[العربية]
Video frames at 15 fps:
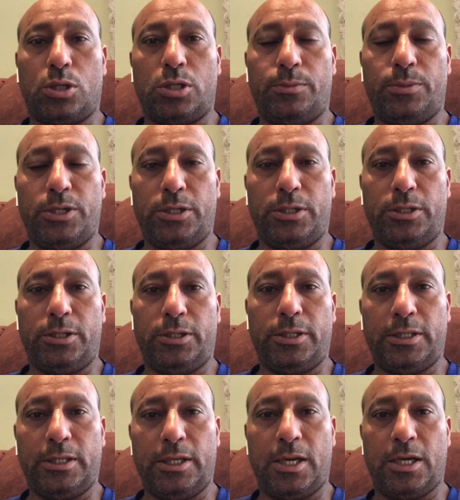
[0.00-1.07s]
طيبين
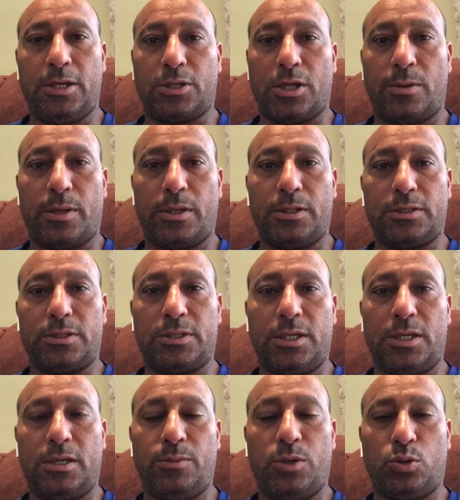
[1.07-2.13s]
النادي الأهلي طبعا
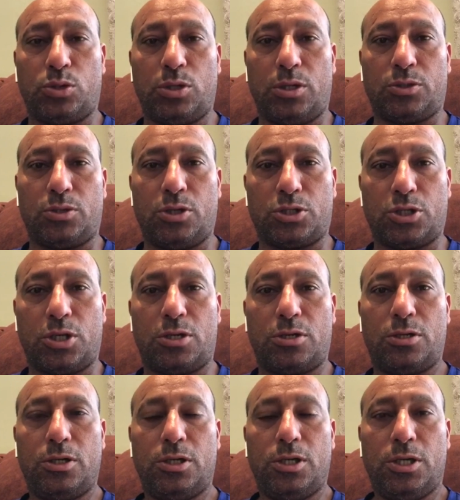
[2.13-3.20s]
السنة ال 113